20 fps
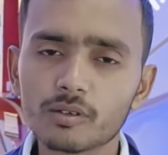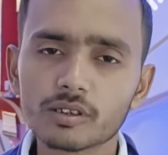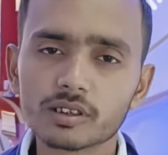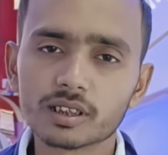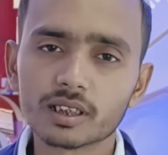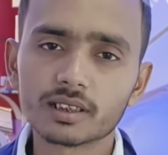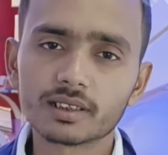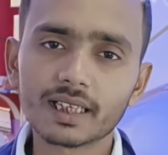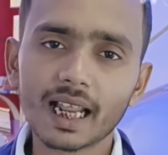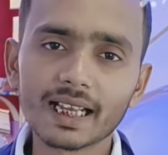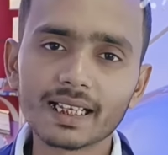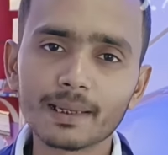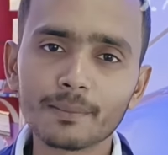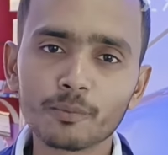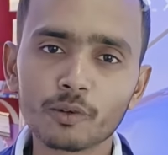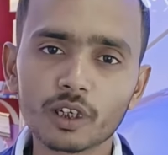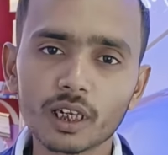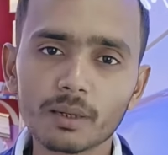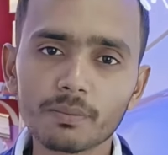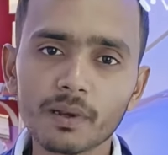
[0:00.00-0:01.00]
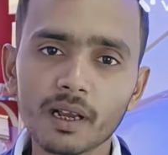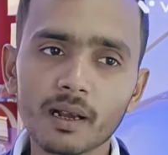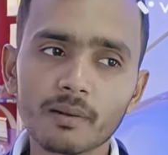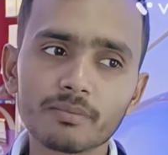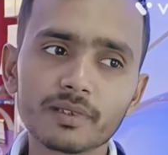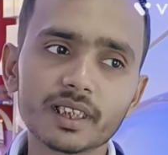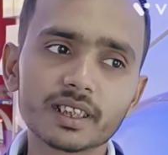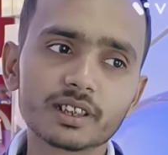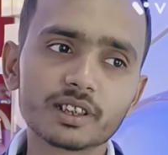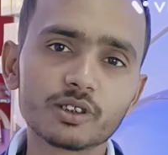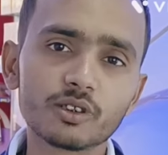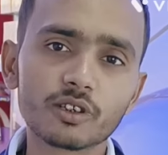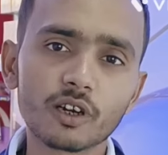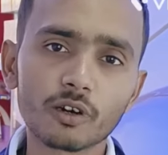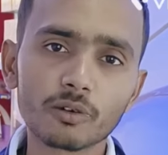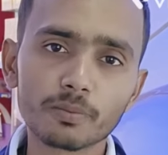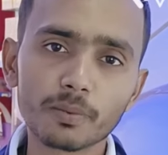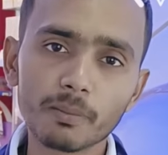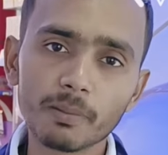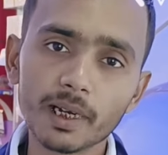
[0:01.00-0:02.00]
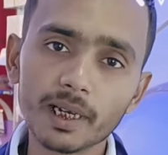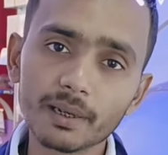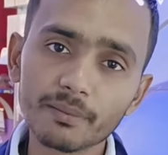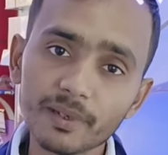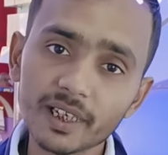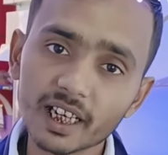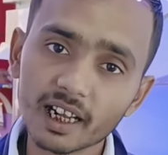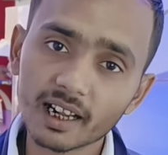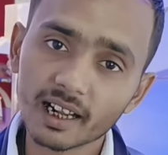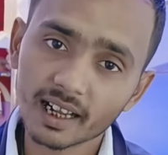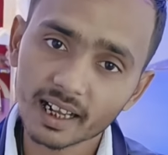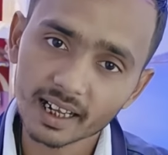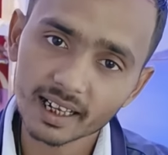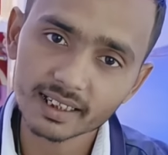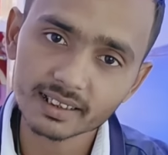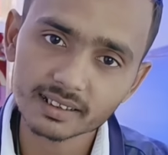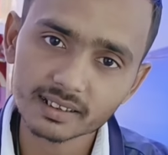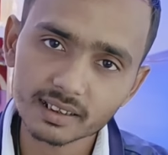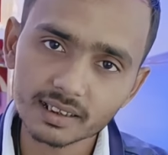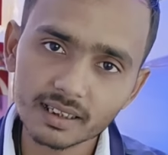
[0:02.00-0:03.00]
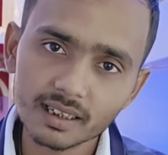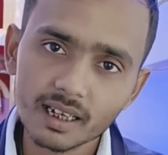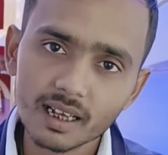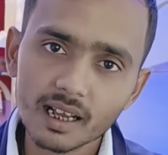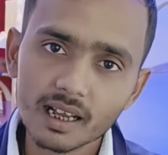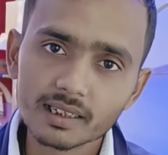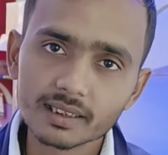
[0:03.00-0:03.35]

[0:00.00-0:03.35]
बिल्कुल सर टाइप मॉडल पे हमने जीरो डाउन पेमेंट भी रखा है सर